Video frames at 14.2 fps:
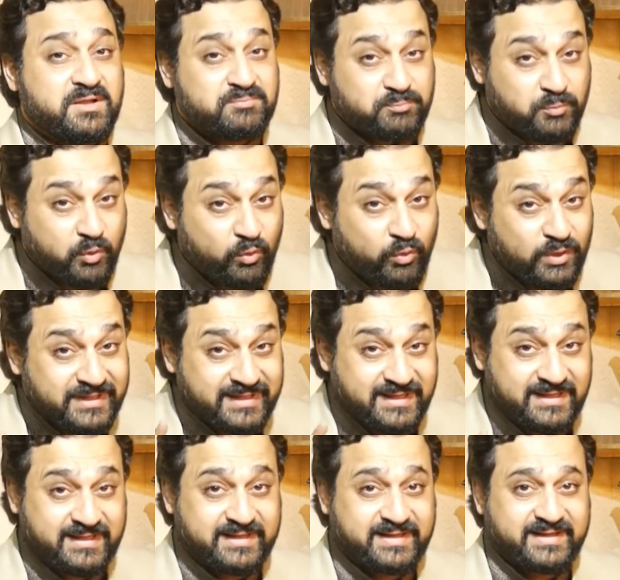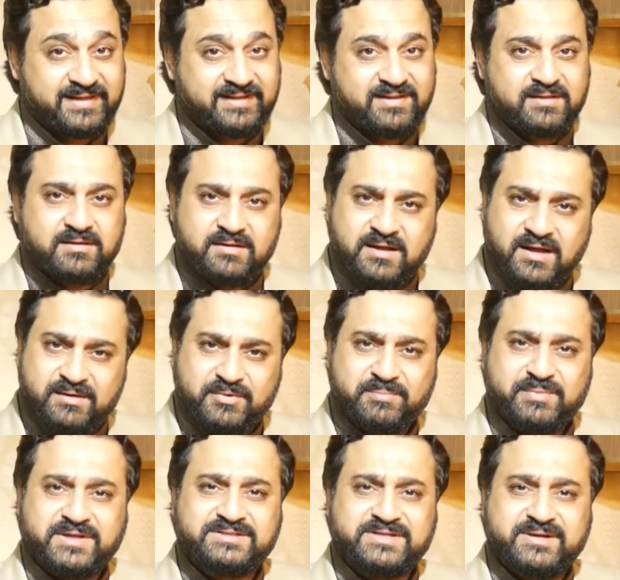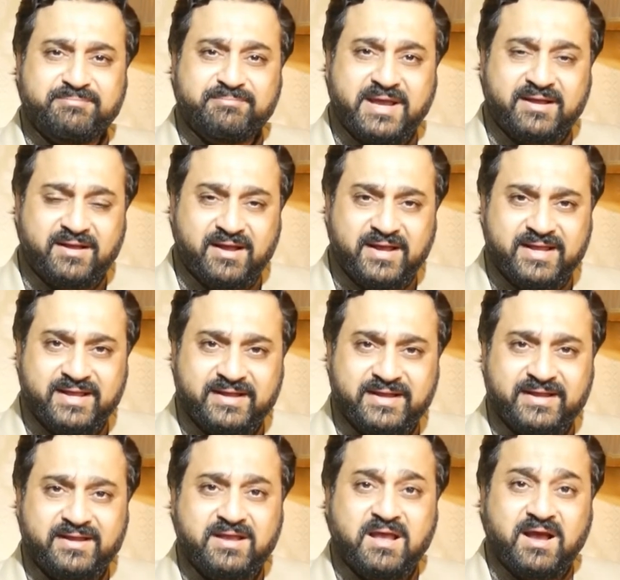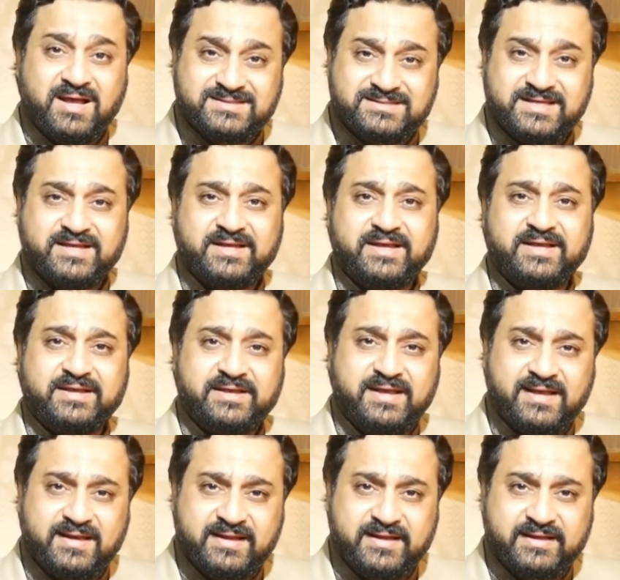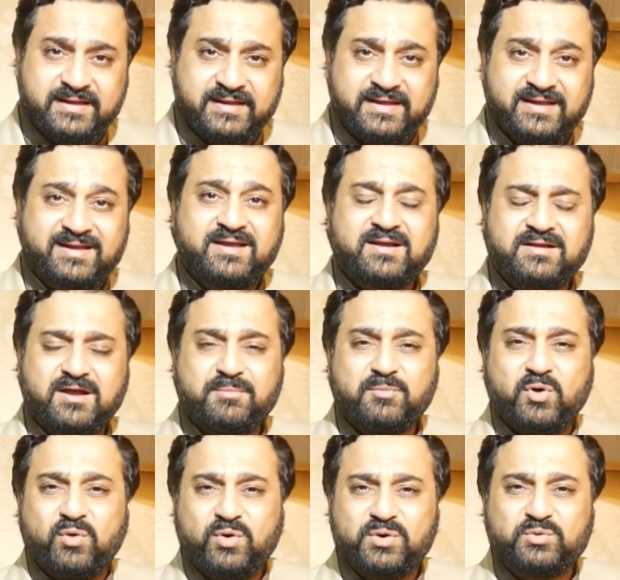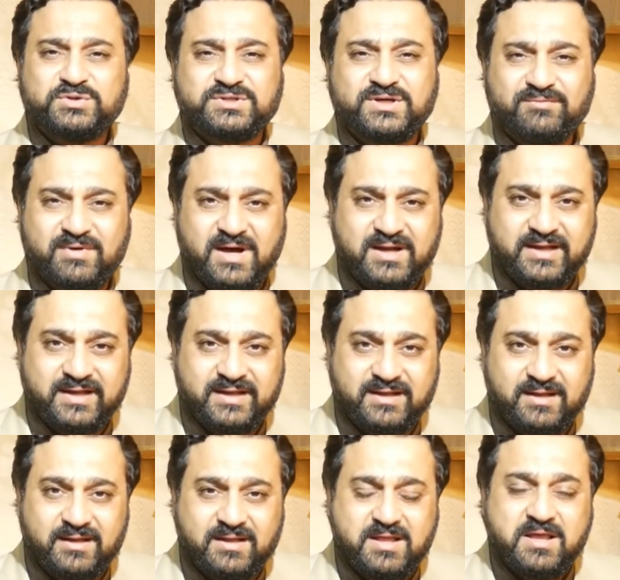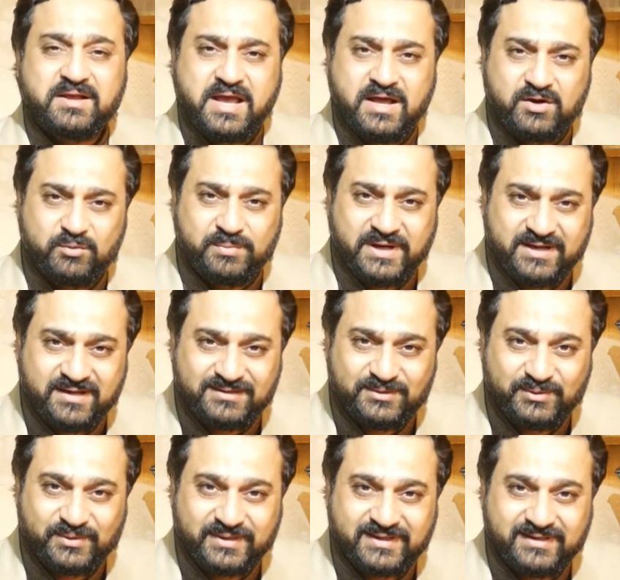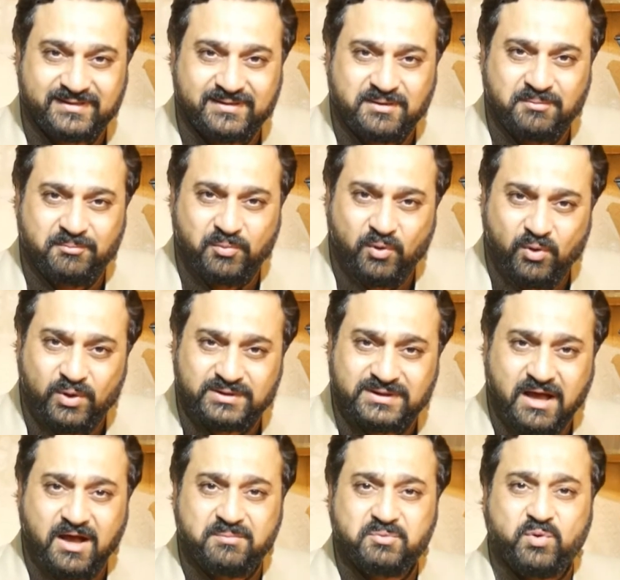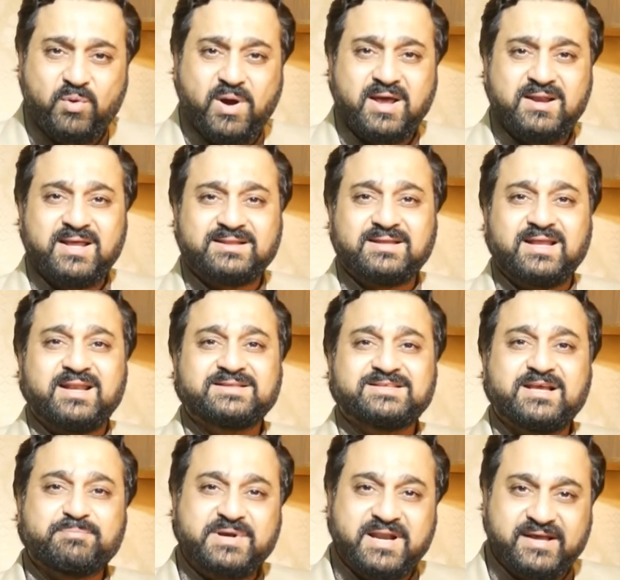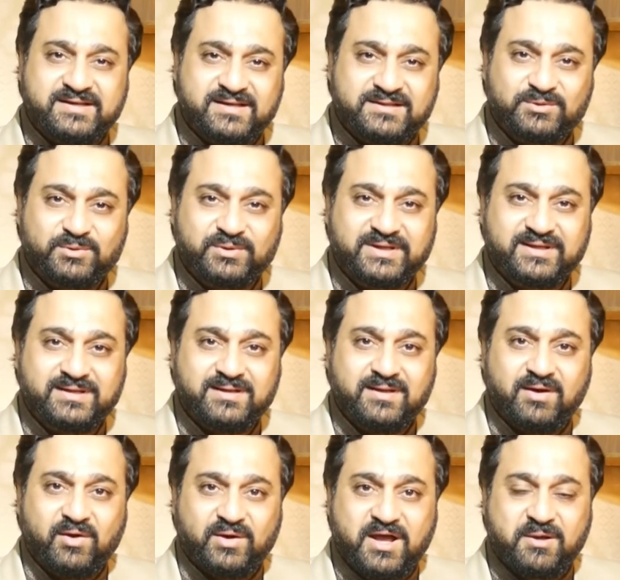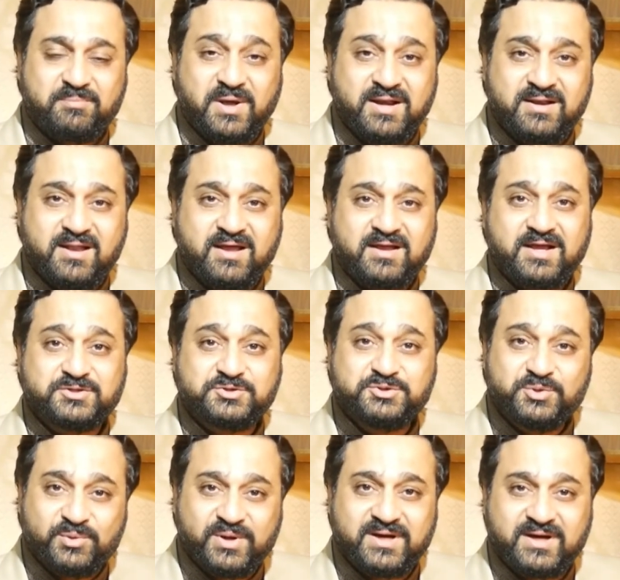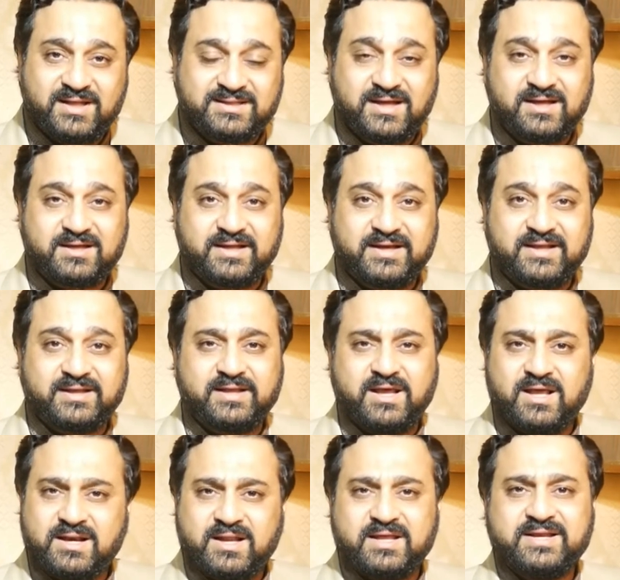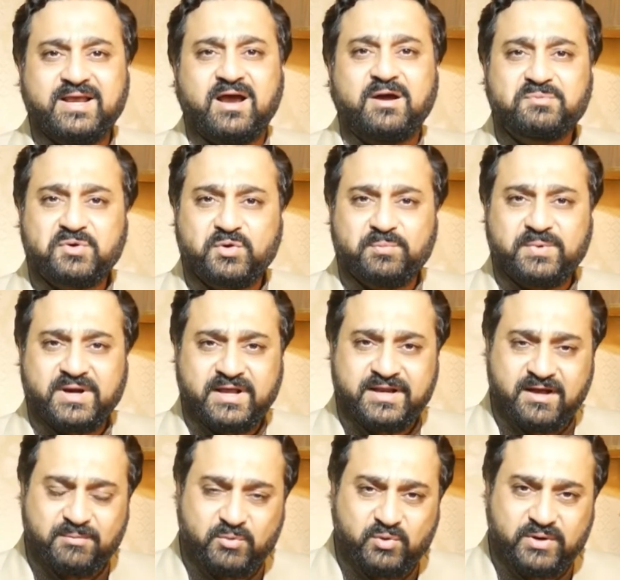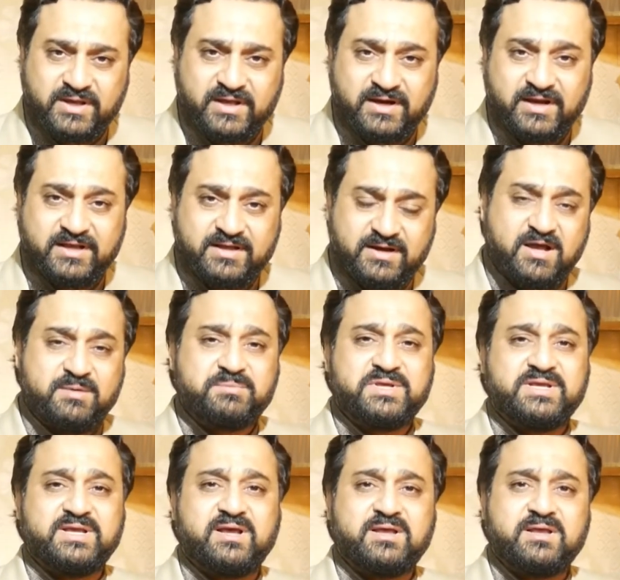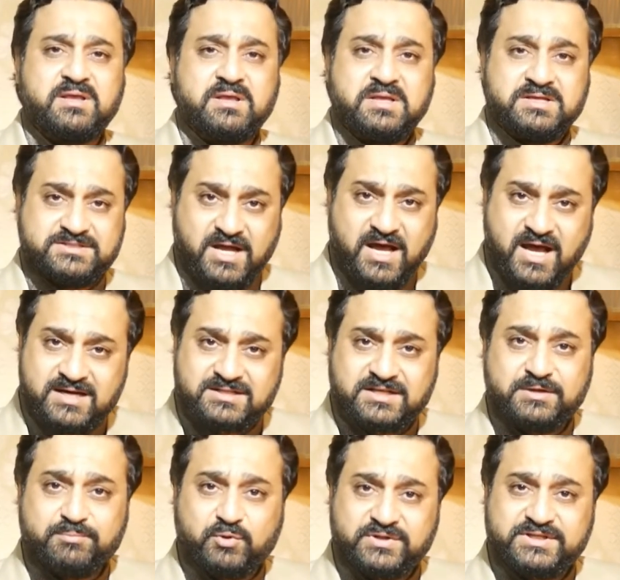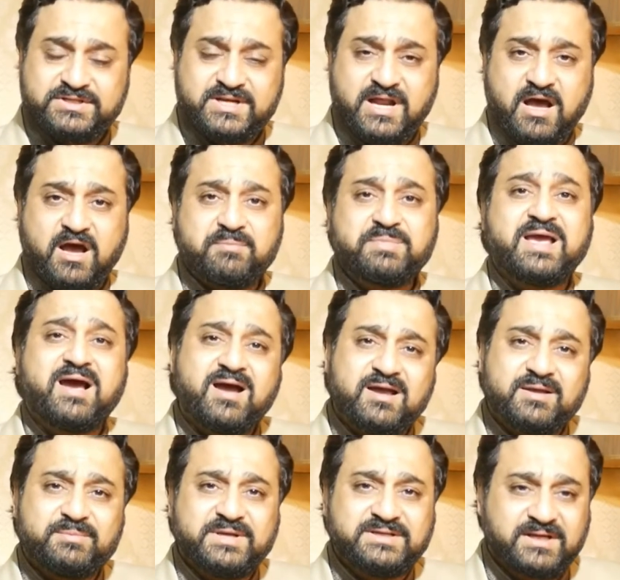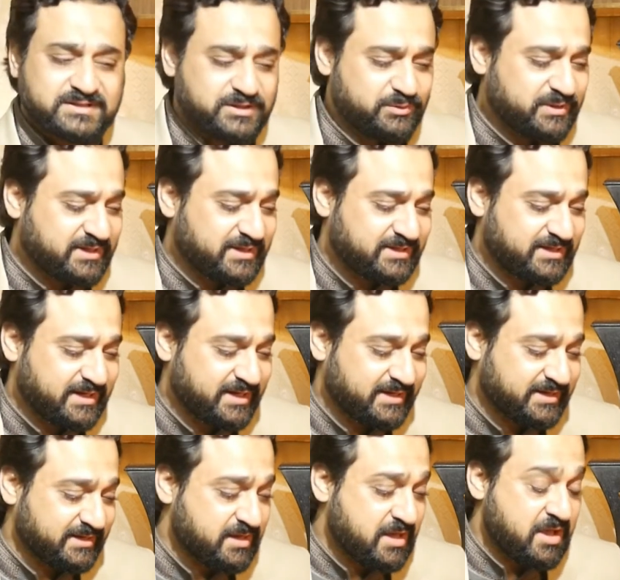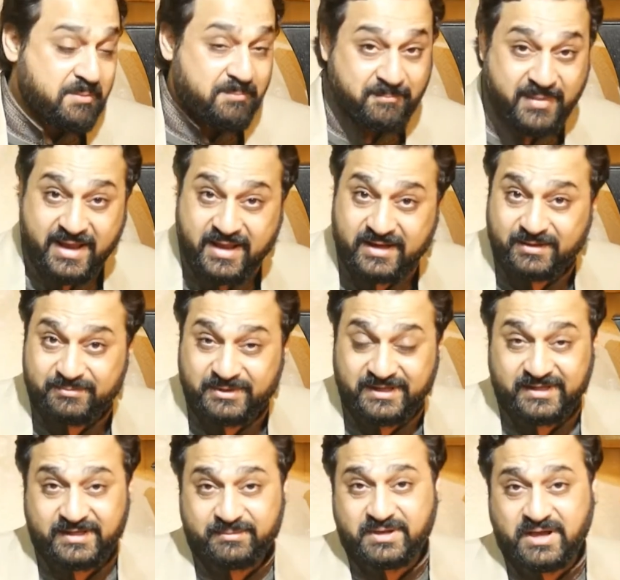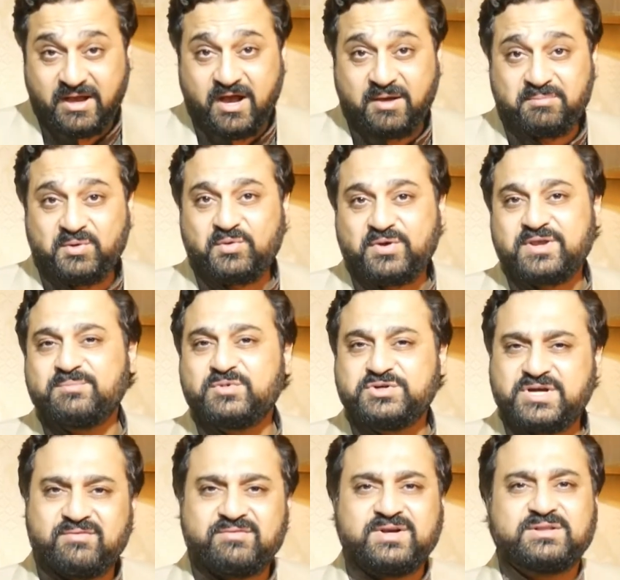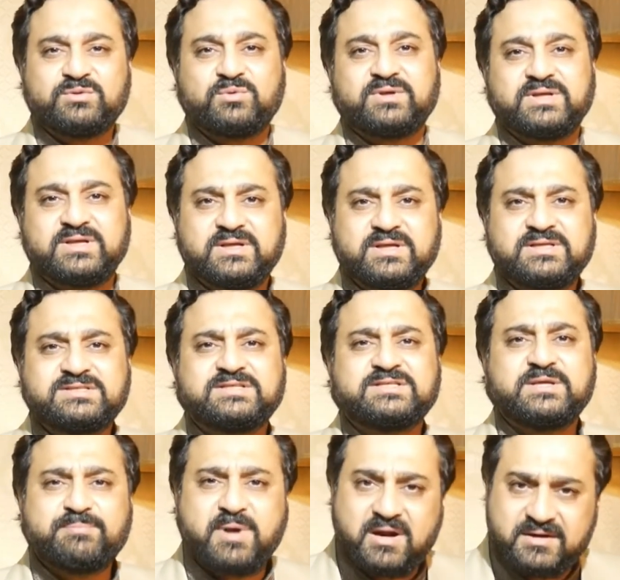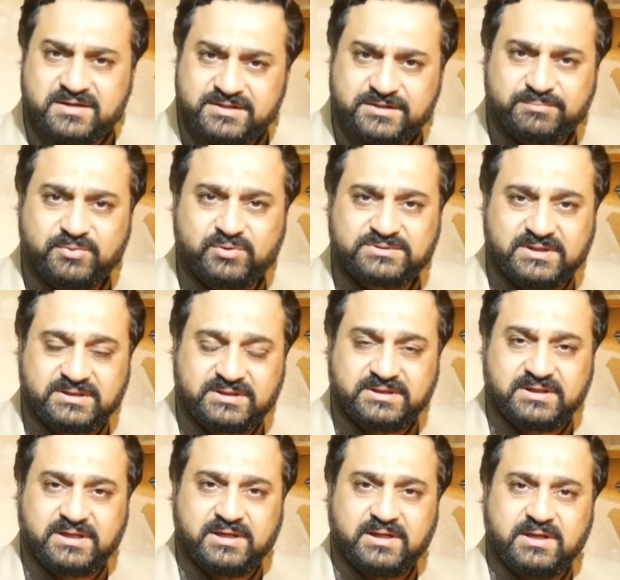फूल खिलेंगे घर में बच्चे महकाएंगे हंसेंगे खेलेंगे घर का माहौल खुशगवार रहेगा खैर बरकत होगी बहुत आपको अल्लाह ताला से अपनाइत होगी और आप अल्लाह का शुक्र अदा करेंगे अल्लाह ने आपके ऊपर इनामों के इकराम किया स्टार की पोजीशन आपके हक में जाती हुई नज़र आएगी मई के महीने में आप लोगों की मुशावरत होगी किसी से पार्टनरशिप हो सकती है